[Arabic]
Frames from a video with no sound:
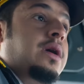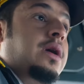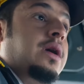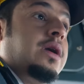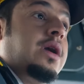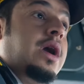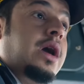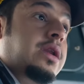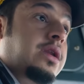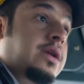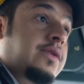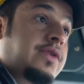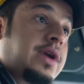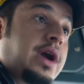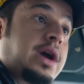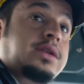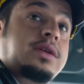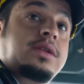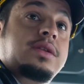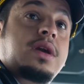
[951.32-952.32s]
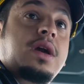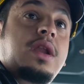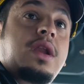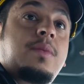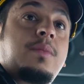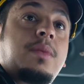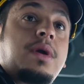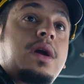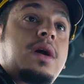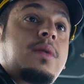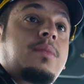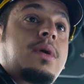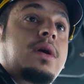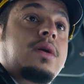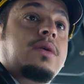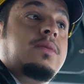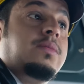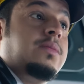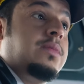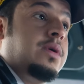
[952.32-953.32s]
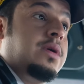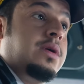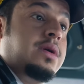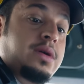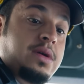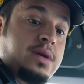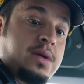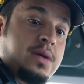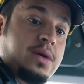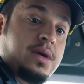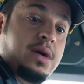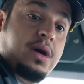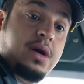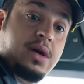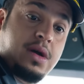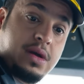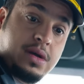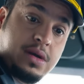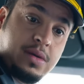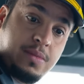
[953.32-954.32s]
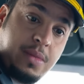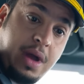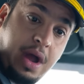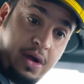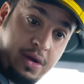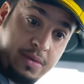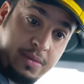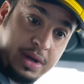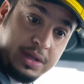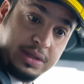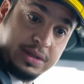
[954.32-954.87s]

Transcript: ها كنا في أحد يتكلم عيال معك معهم